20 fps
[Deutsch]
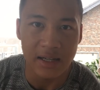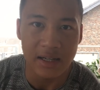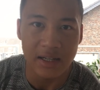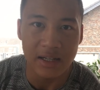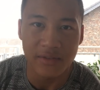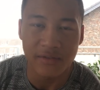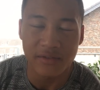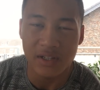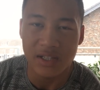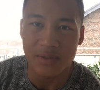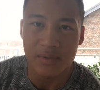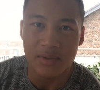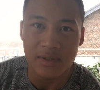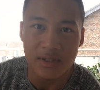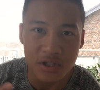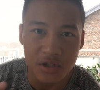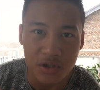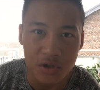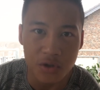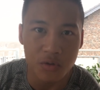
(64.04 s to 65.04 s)
kann, dass man
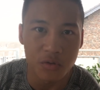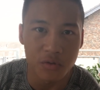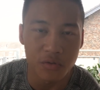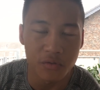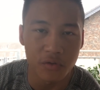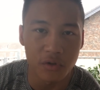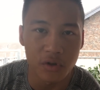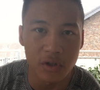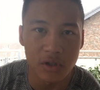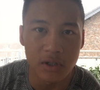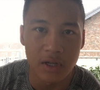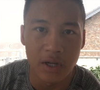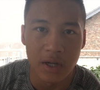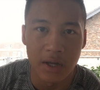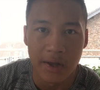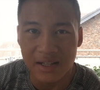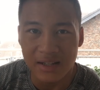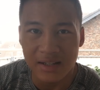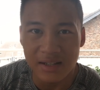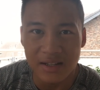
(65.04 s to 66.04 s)
sich nicht gut fühlt.
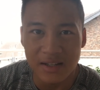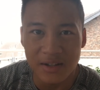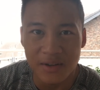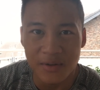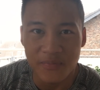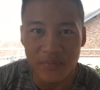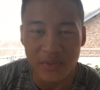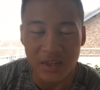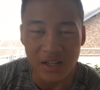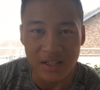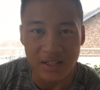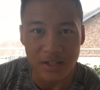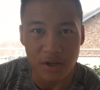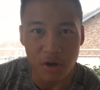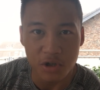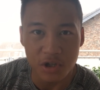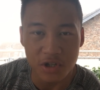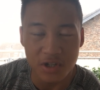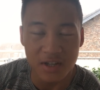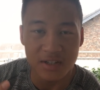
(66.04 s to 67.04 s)
Dann ähm,
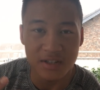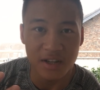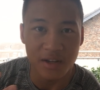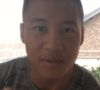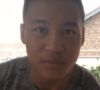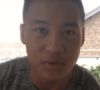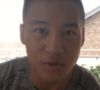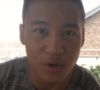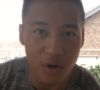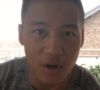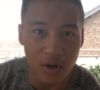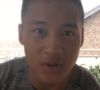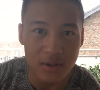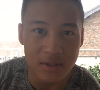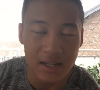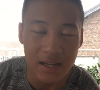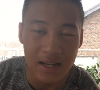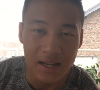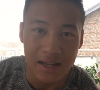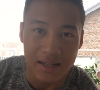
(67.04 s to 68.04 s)
tausche ich das eben so
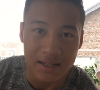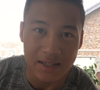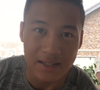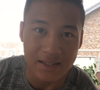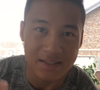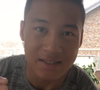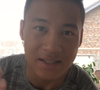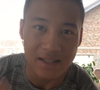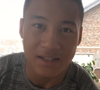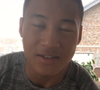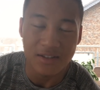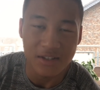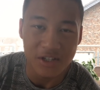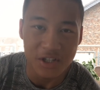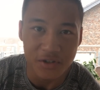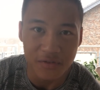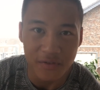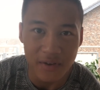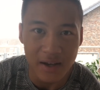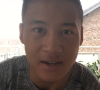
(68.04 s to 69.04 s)
aus, dass dann die
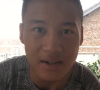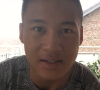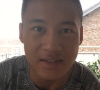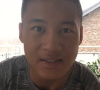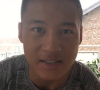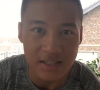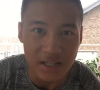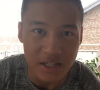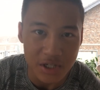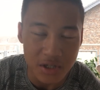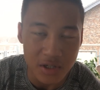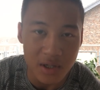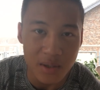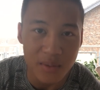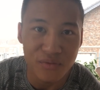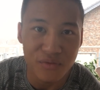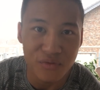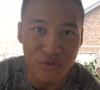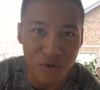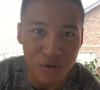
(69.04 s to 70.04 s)
schwere Session
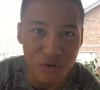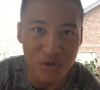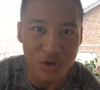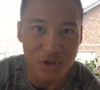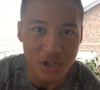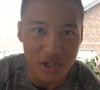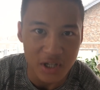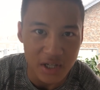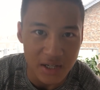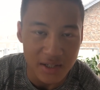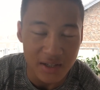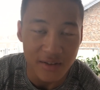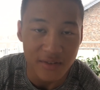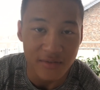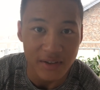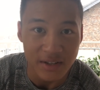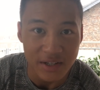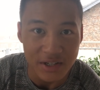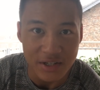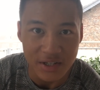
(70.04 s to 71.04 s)
im Fokus steht,
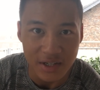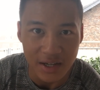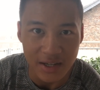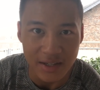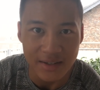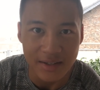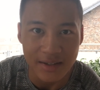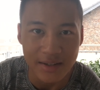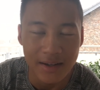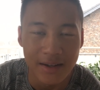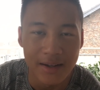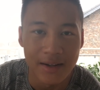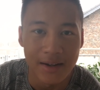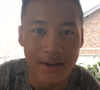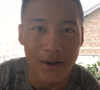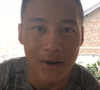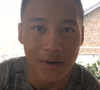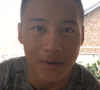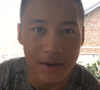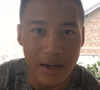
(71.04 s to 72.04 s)
wenn ich kann.
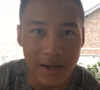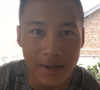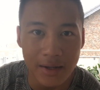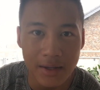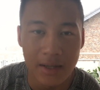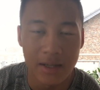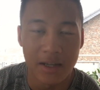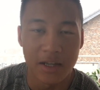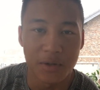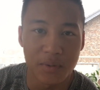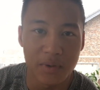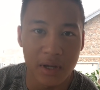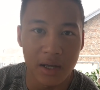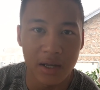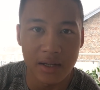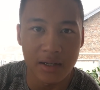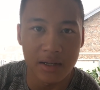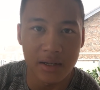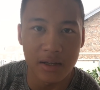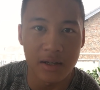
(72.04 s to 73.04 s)
Okay, ich bin
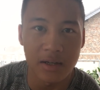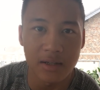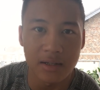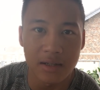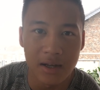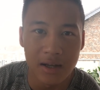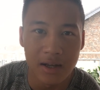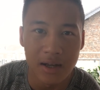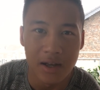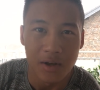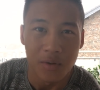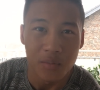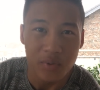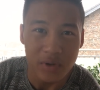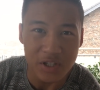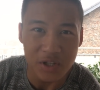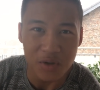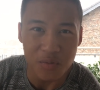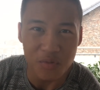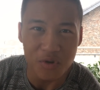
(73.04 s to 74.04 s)
regeneriert,
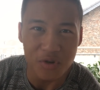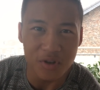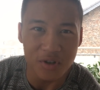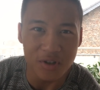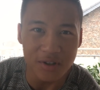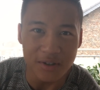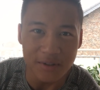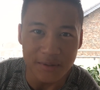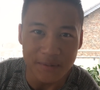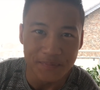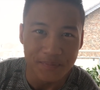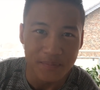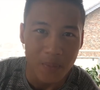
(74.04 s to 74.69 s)
bisschen müde,